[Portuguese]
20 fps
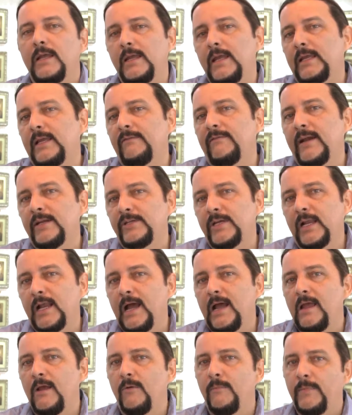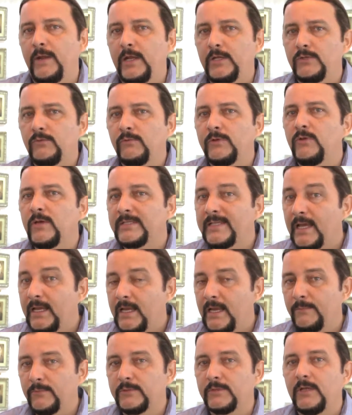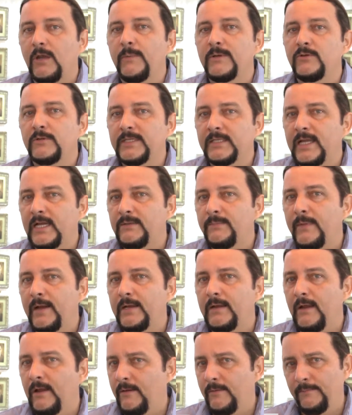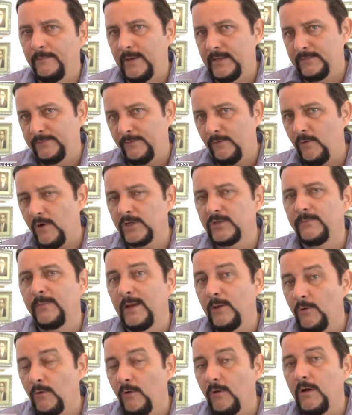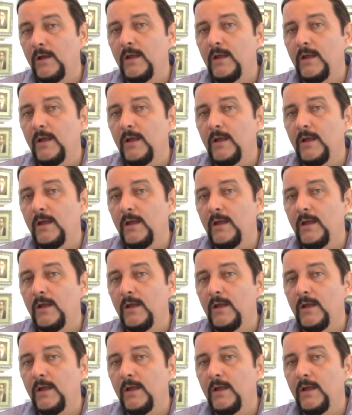e que vai gerar realmente o que nós queremos, que é uma sociedade mais, é, mais forte, melhor.